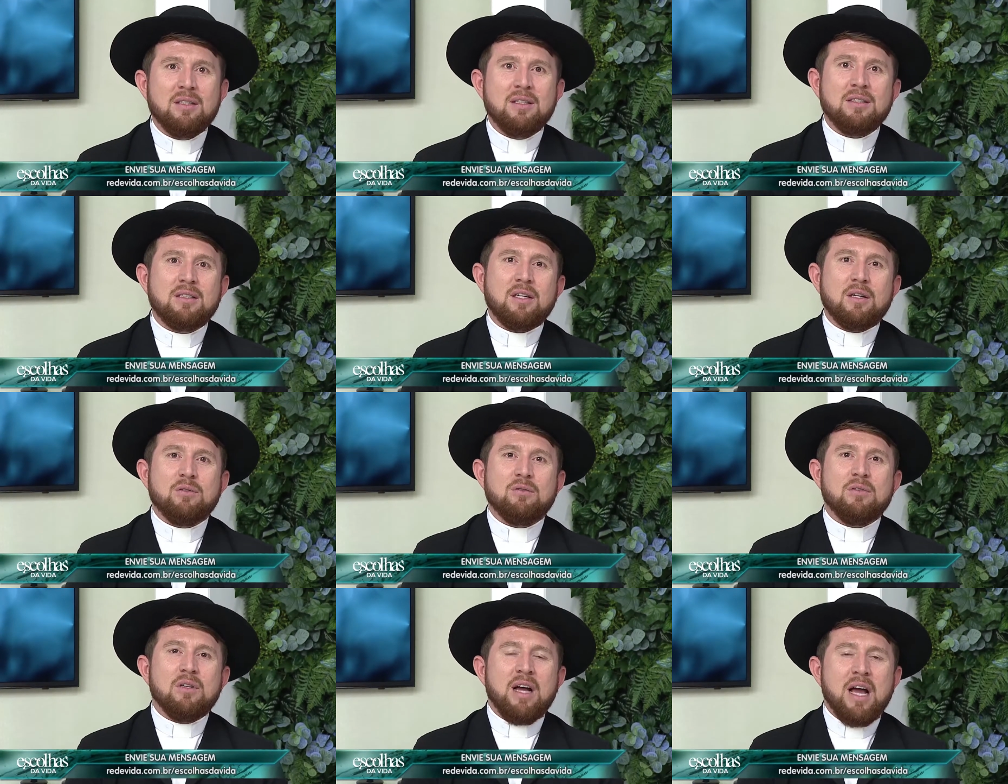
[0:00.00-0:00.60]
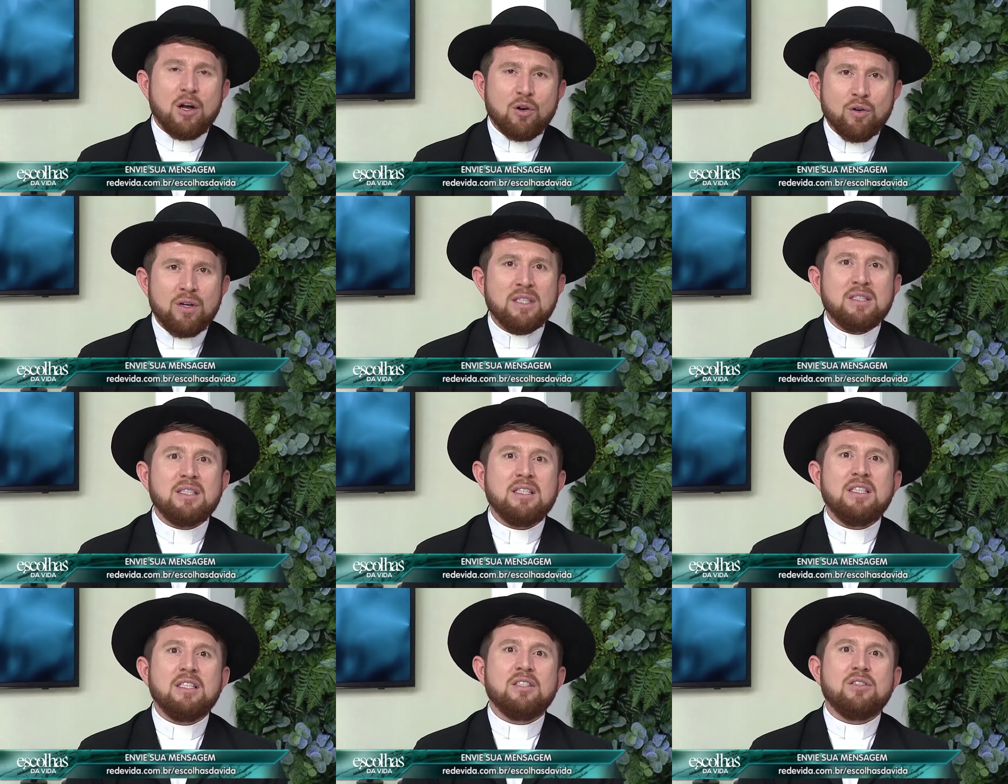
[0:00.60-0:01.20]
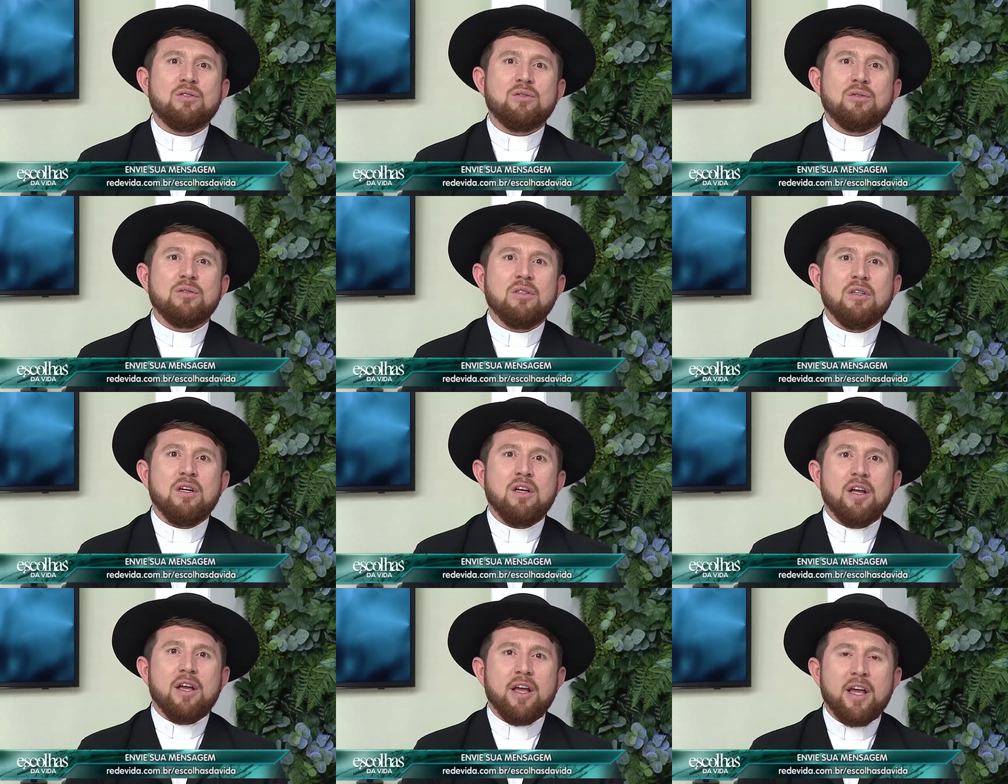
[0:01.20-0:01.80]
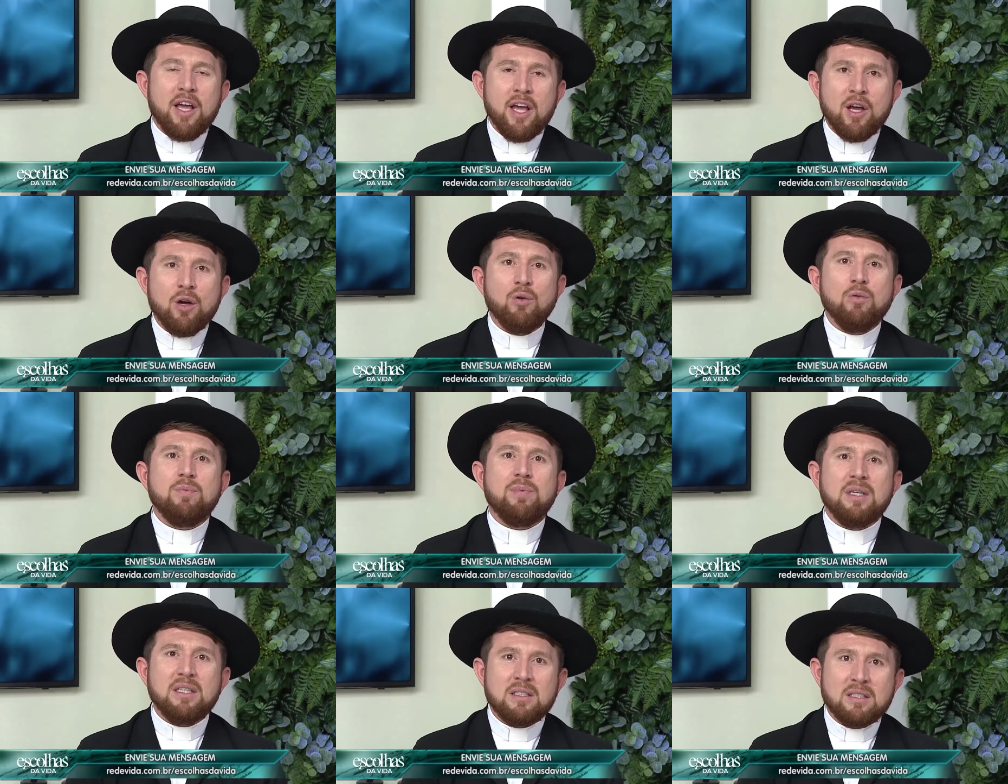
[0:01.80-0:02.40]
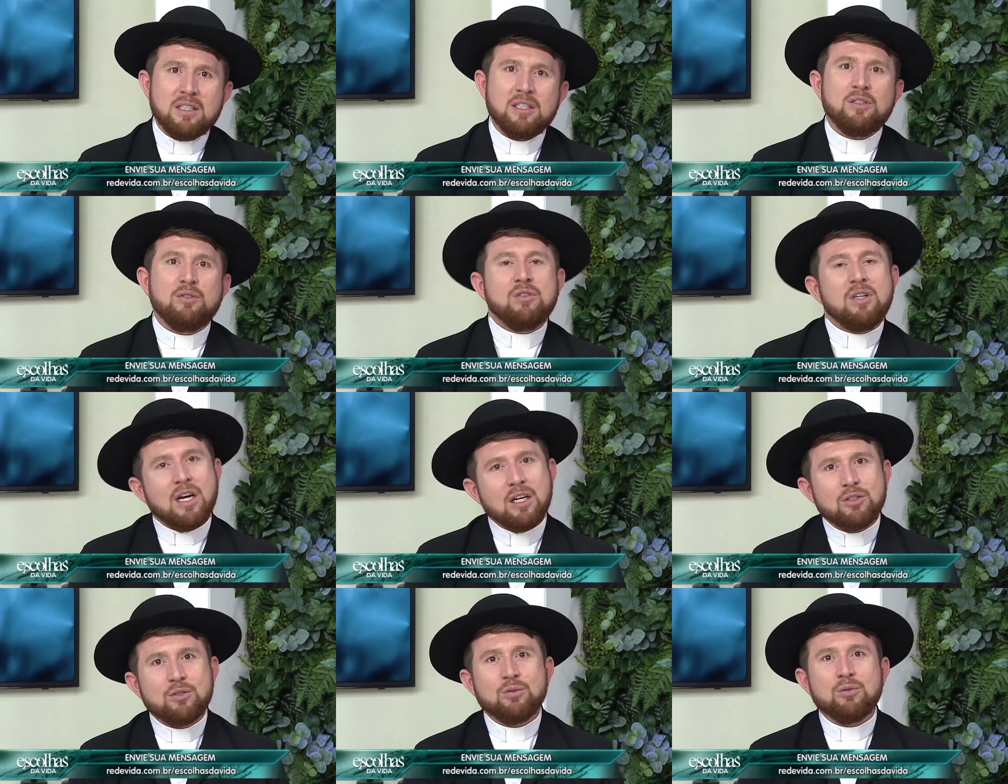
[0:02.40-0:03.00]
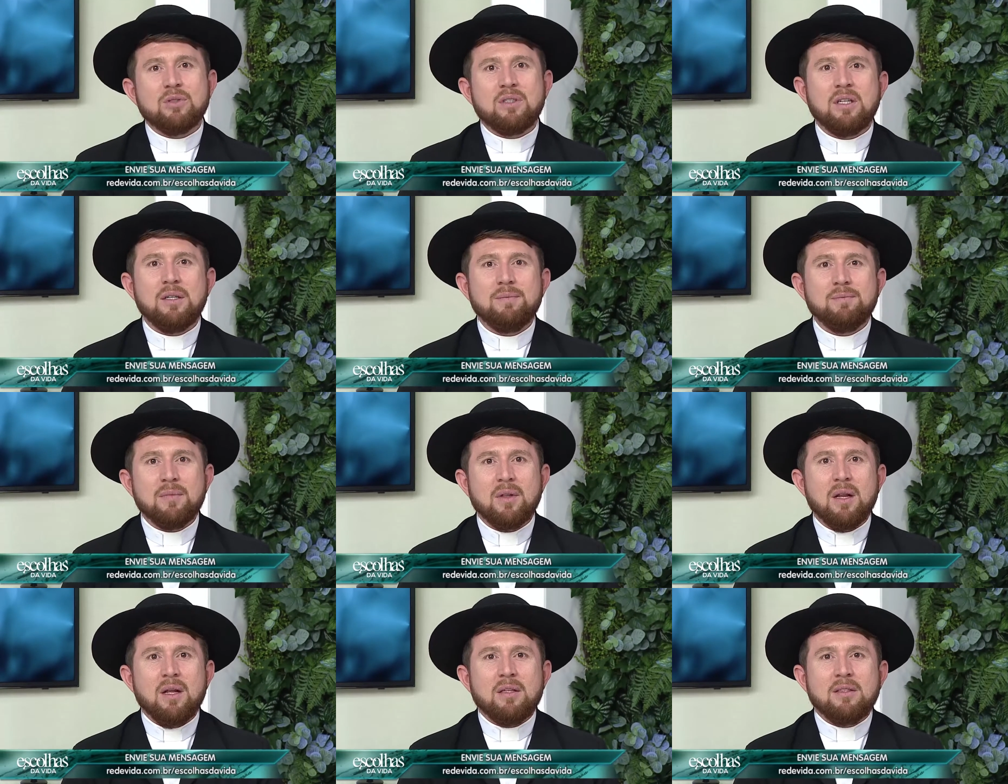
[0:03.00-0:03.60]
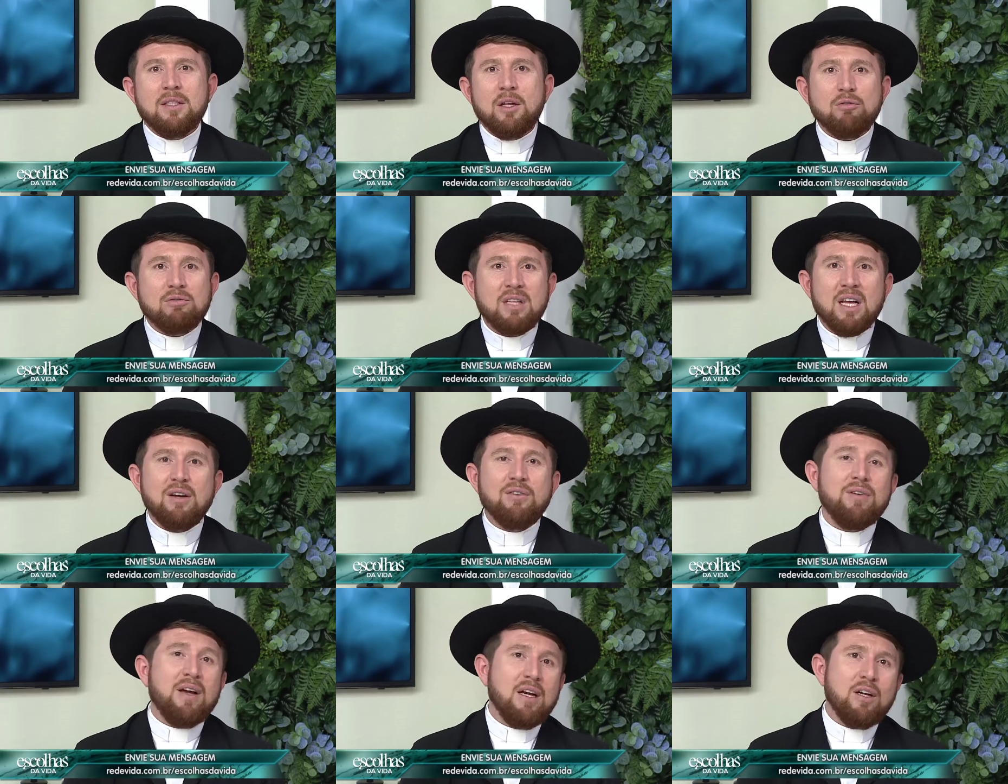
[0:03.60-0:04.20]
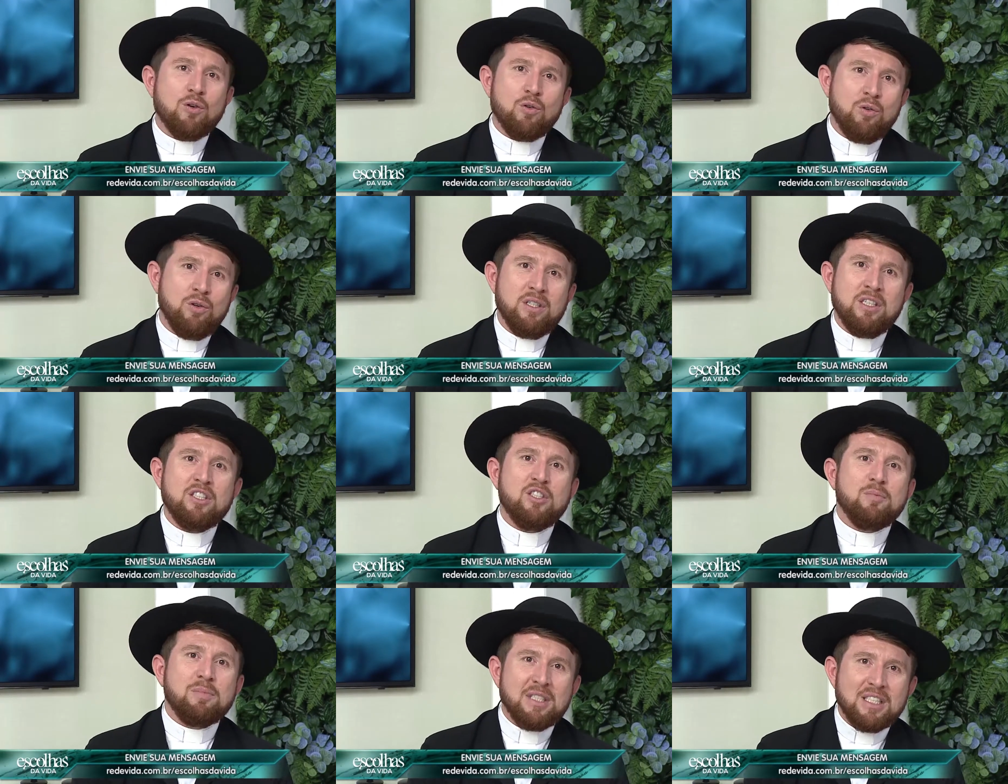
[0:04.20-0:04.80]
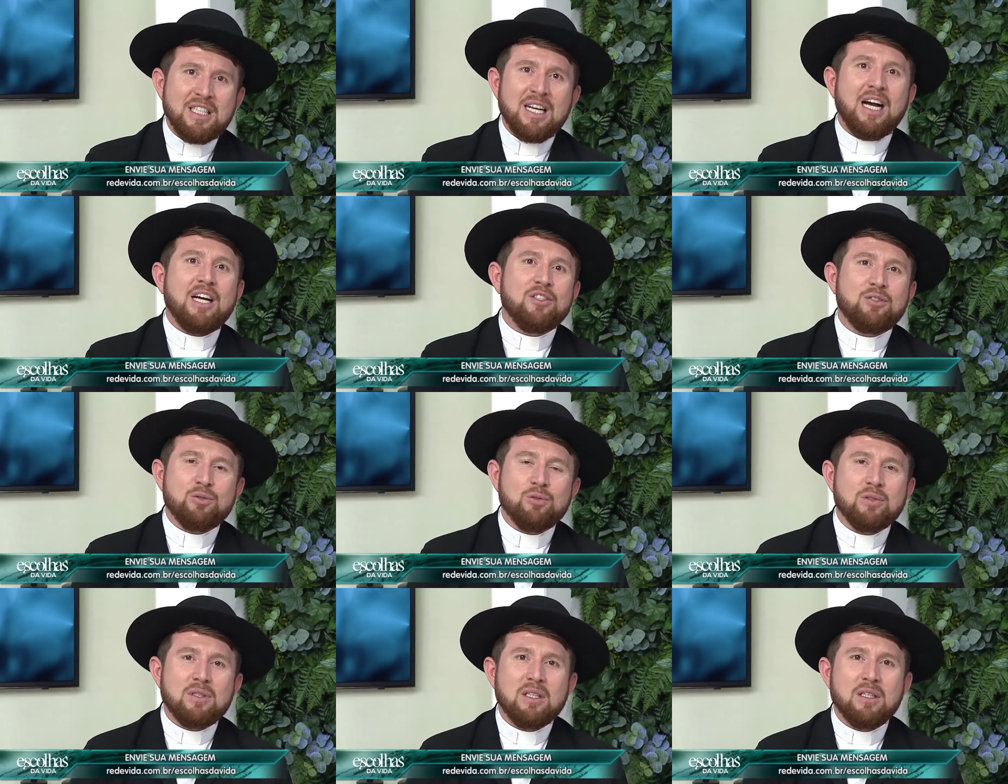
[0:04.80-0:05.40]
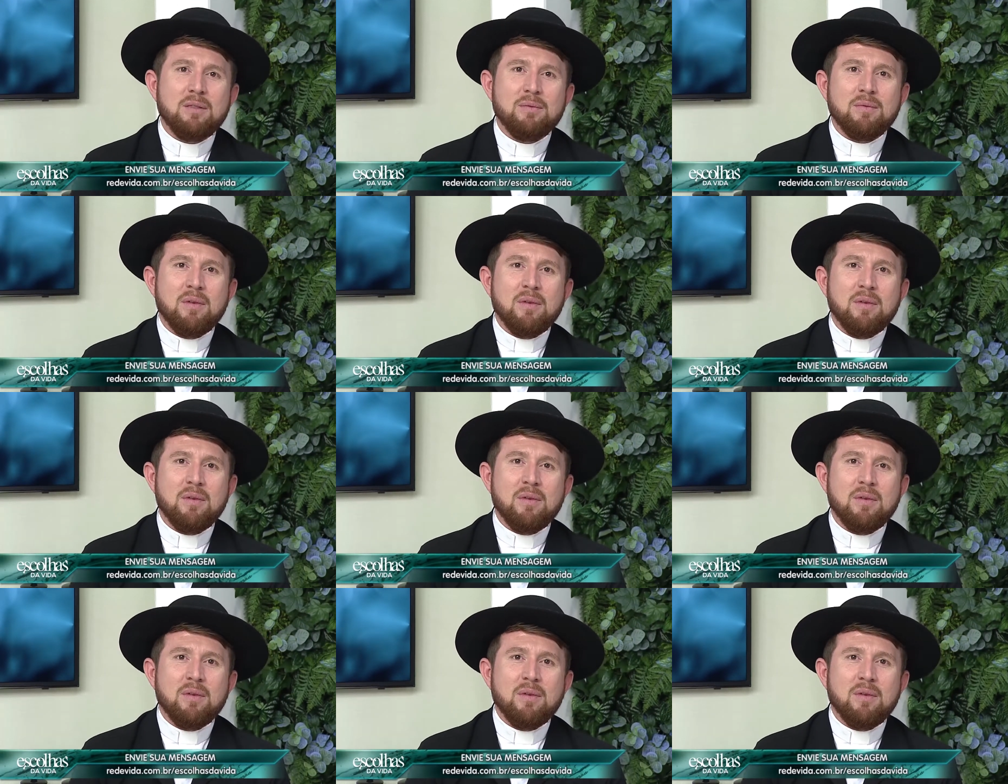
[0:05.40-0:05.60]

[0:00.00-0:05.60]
Então, reconheça isso. Eu preciso de ajuda. Não tenha vergonha de pedir ajuda.